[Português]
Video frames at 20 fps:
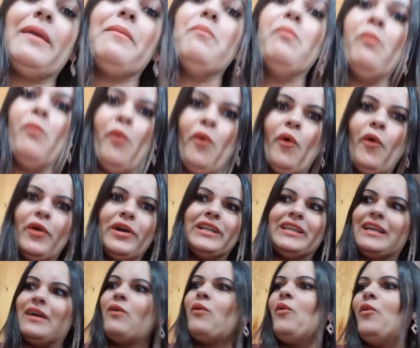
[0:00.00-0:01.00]
tem
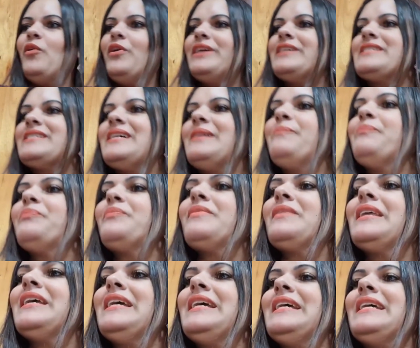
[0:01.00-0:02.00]
muita coisa.
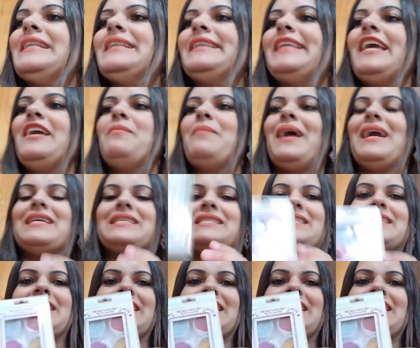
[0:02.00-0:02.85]
Tem mais